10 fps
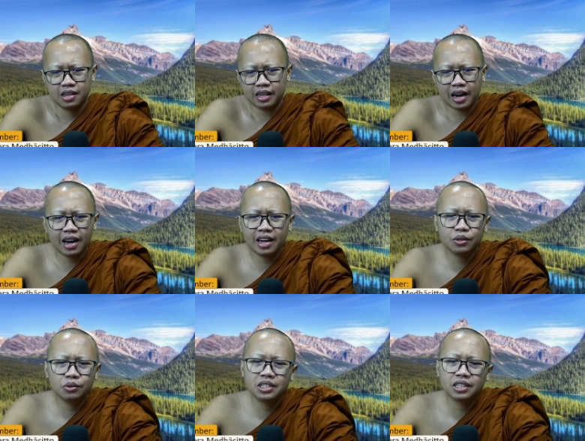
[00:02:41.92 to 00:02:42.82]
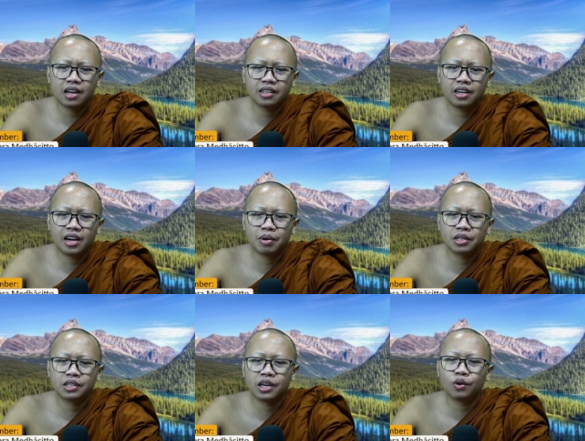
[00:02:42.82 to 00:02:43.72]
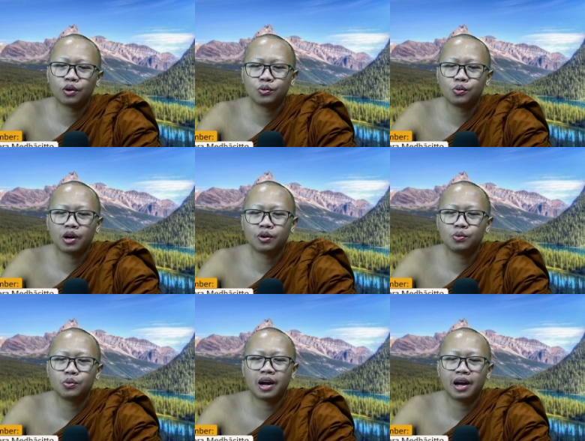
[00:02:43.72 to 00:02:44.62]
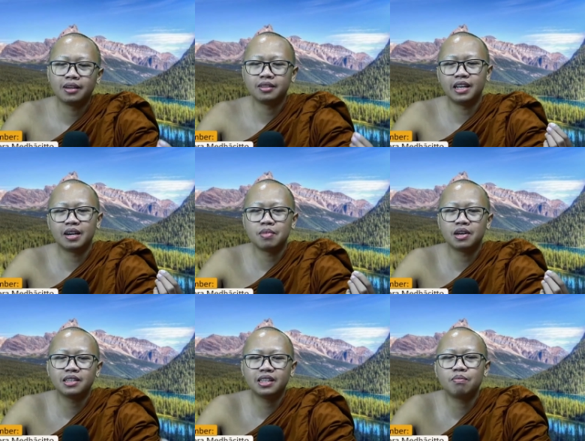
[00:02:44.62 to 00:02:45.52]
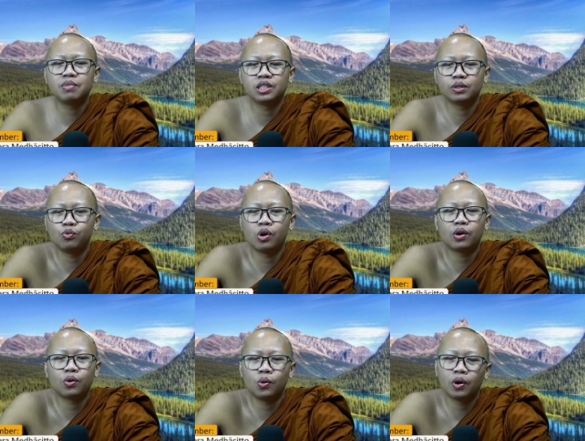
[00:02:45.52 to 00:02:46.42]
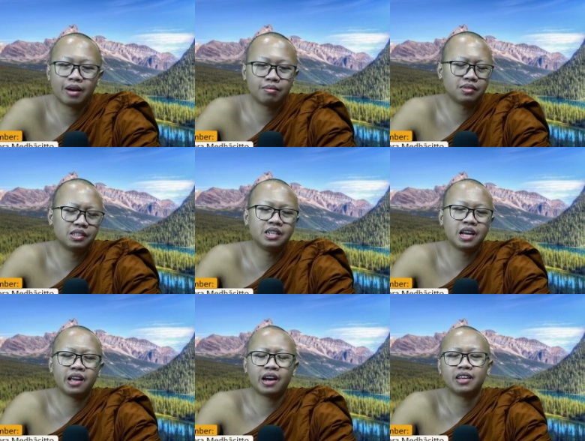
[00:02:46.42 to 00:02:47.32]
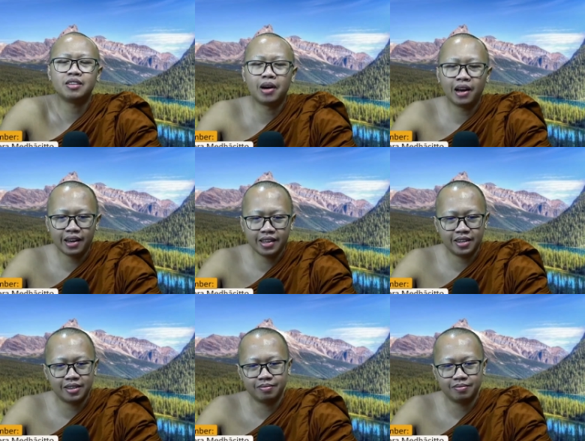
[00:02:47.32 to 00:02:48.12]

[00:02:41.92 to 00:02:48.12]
Kala itu di sana terdapat seekor kura-kura yang menetap di sebuah kolam di daerah Himalaya.